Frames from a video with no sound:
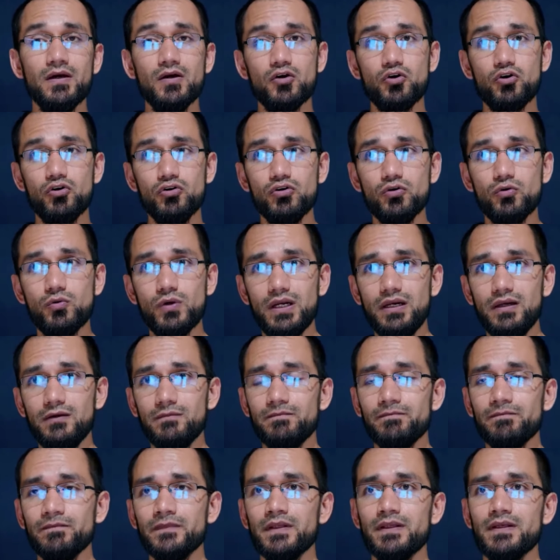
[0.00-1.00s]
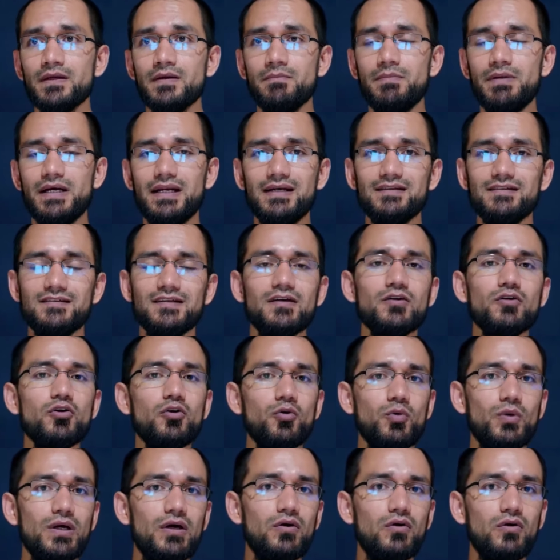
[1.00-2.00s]
Con lo cual, para hacerlo
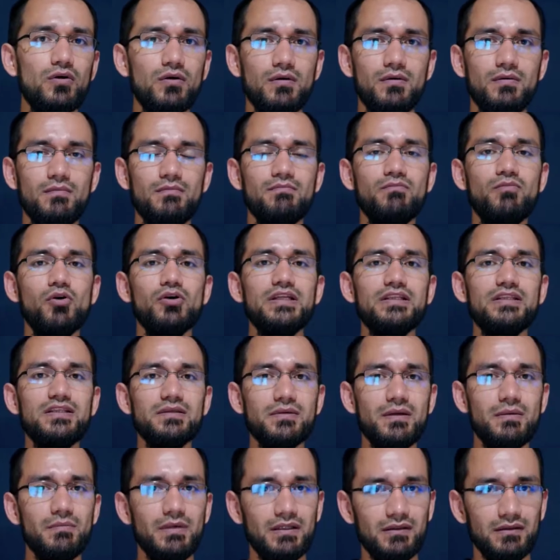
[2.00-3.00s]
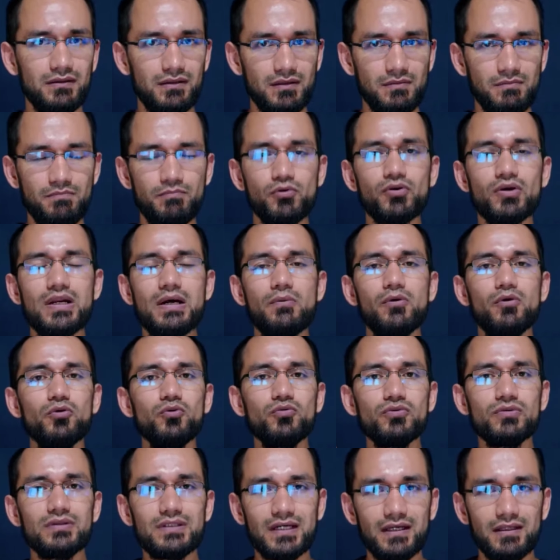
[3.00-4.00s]
luego volitivamente, por la
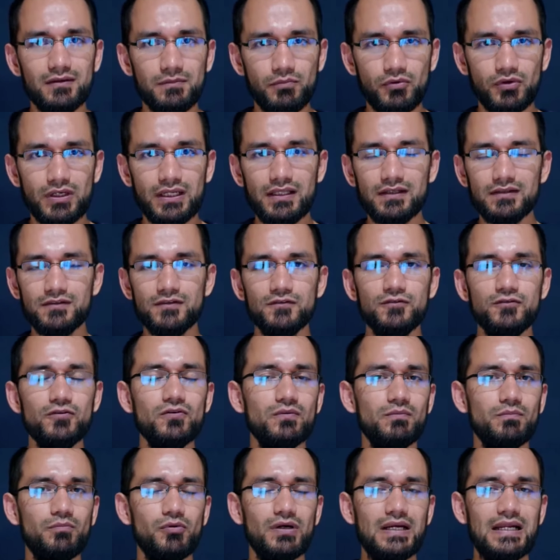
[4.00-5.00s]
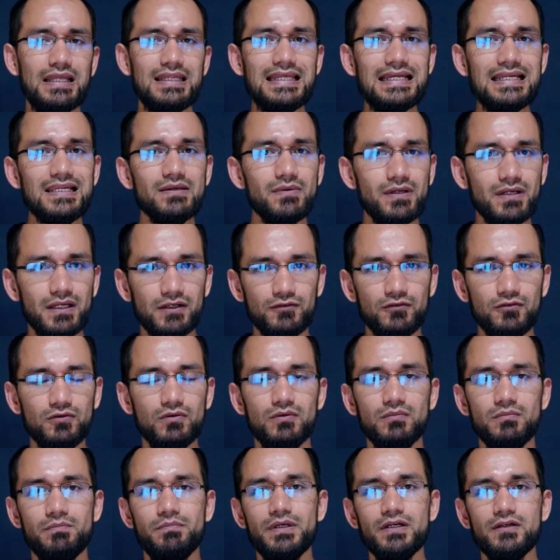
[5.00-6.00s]
voluntad, por la decisión, por la
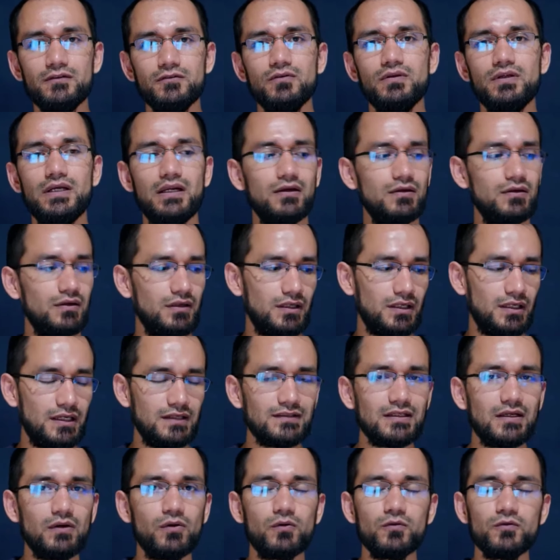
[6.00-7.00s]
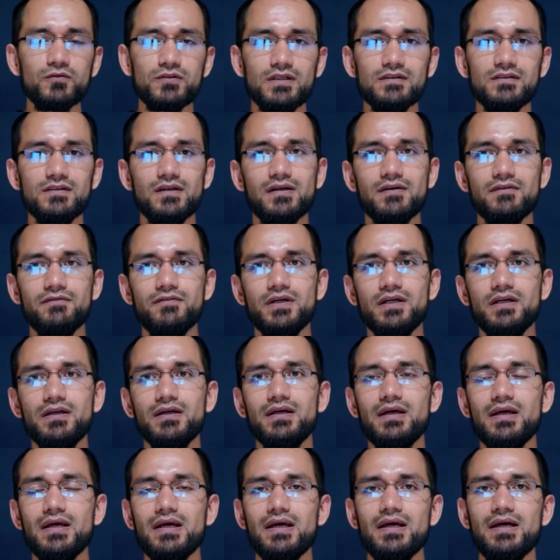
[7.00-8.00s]
deliberación personal, que es a lo que usted se
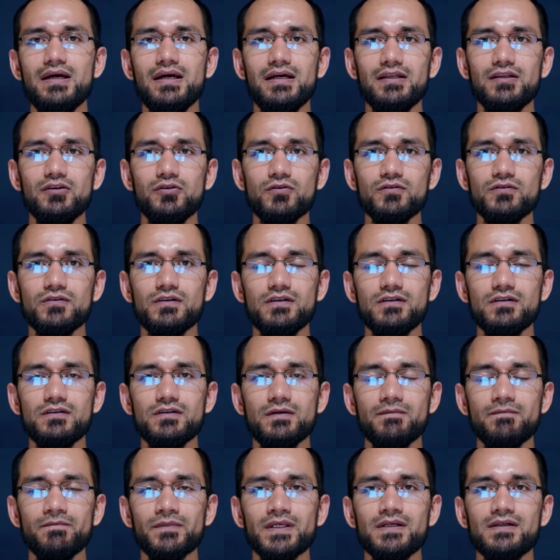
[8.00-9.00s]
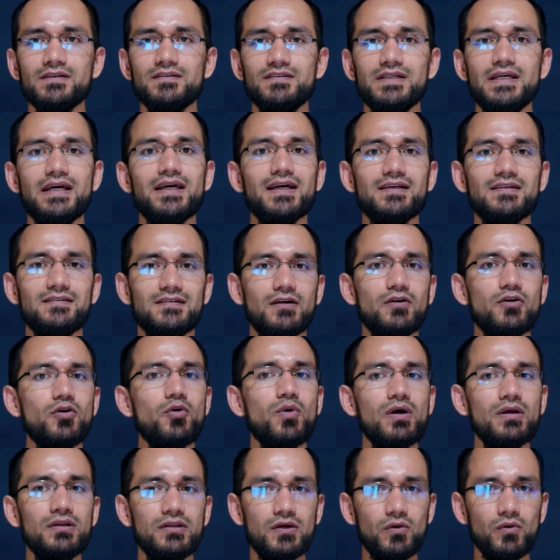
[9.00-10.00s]
refiere, entonces sí hay que
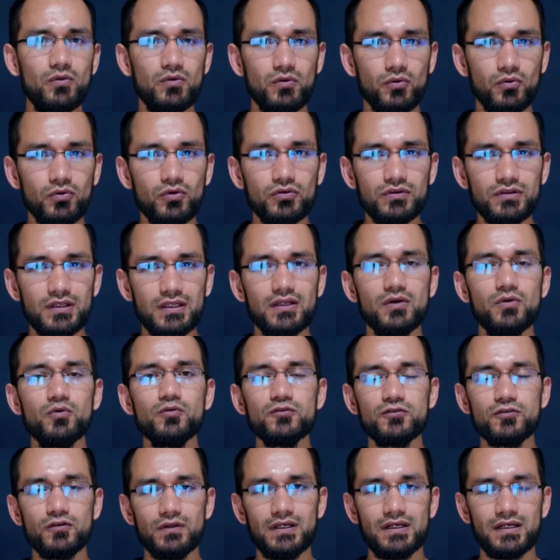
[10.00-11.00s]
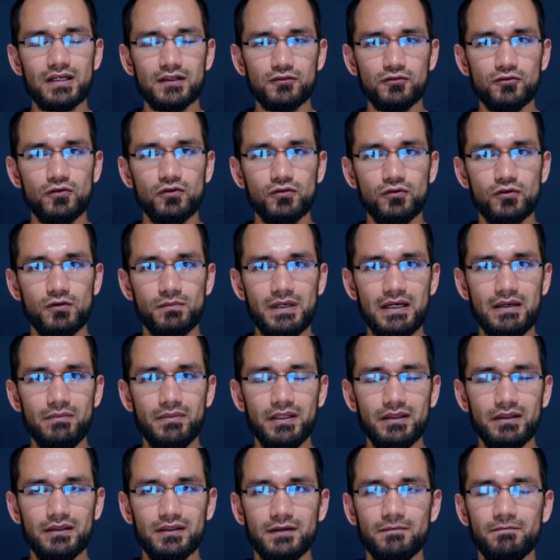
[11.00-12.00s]
hacerlo cuando uno tiene uso de razón
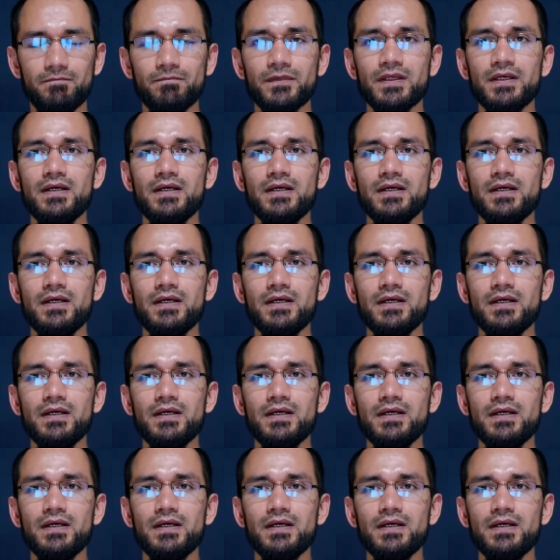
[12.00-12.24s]
normalmente.